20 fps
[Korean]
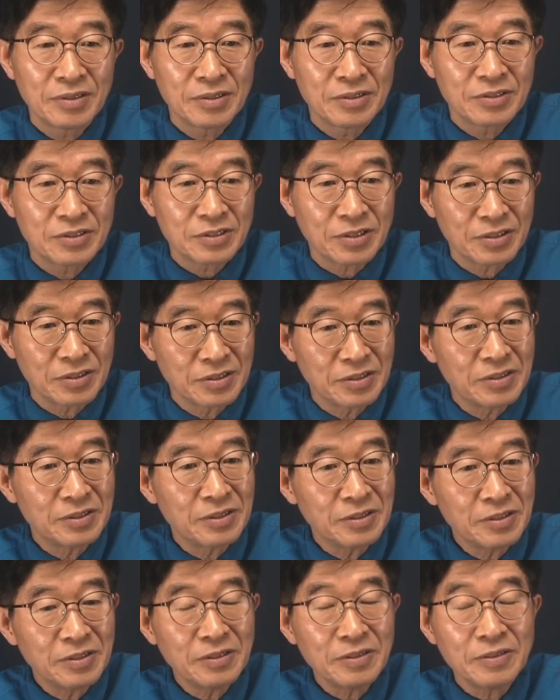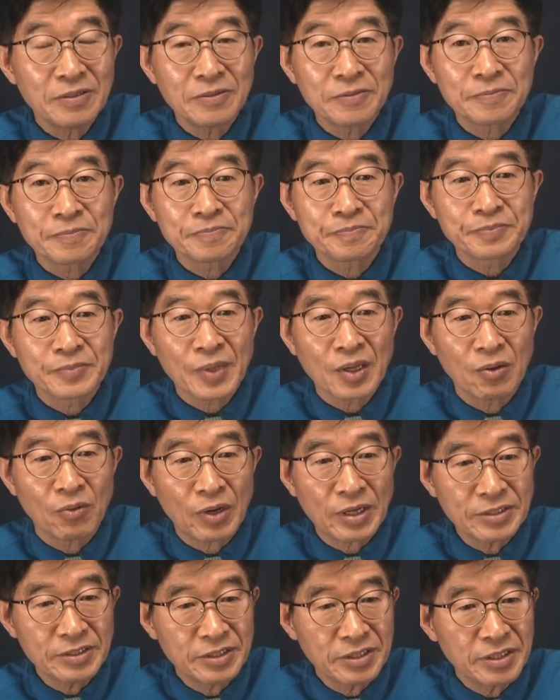선거를
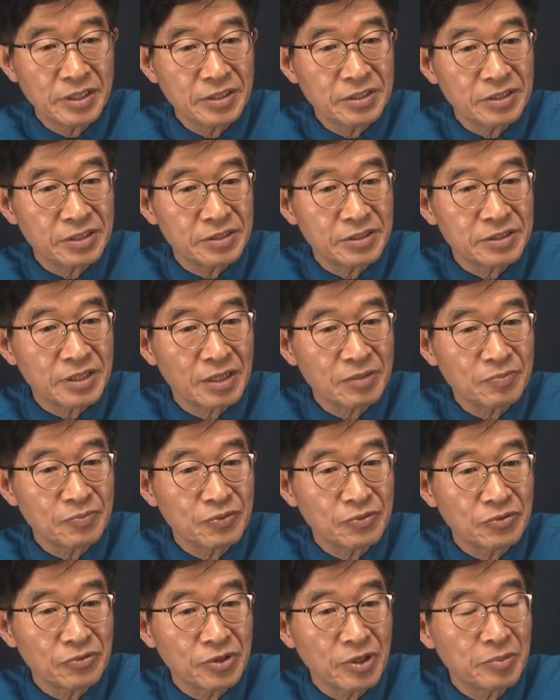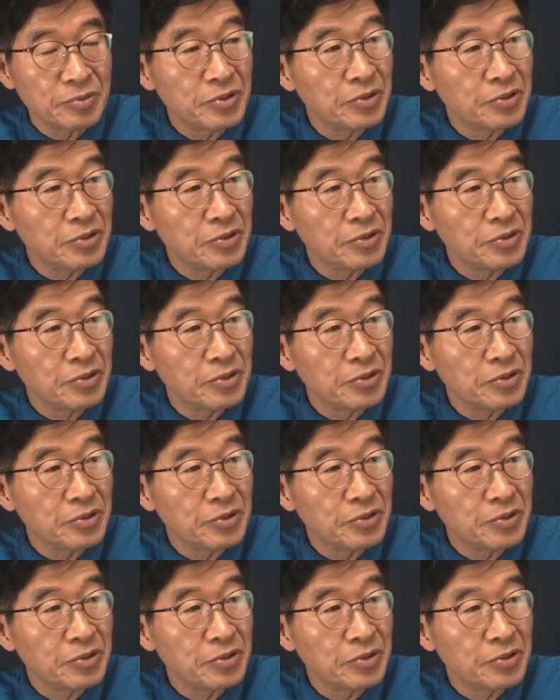완전히 전산 프로그램을